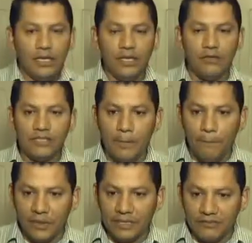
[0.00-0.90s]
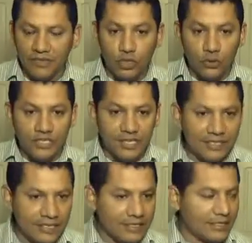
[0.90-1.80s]
E você pode estar tá vindo no dia
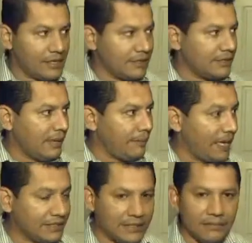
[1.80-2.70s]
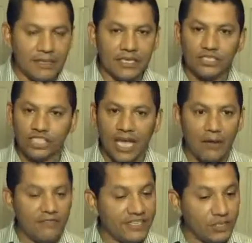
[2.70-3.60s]
16, na parte da manhã
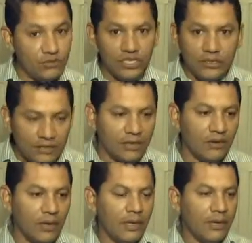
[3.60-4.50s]
já, vai ser o dia inteiro.